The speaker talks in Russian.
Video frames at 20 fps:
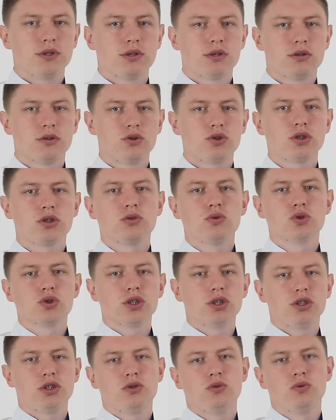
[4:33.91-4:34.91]
То есть их
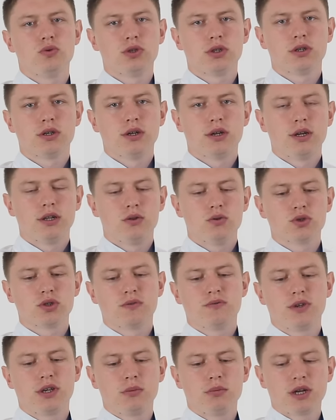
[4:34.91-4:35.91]
нужно тянуть,
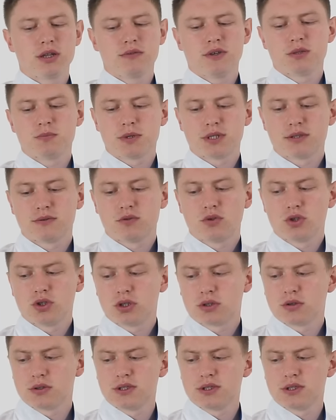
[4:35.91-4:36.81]
нужно выгибать весь позвоночник.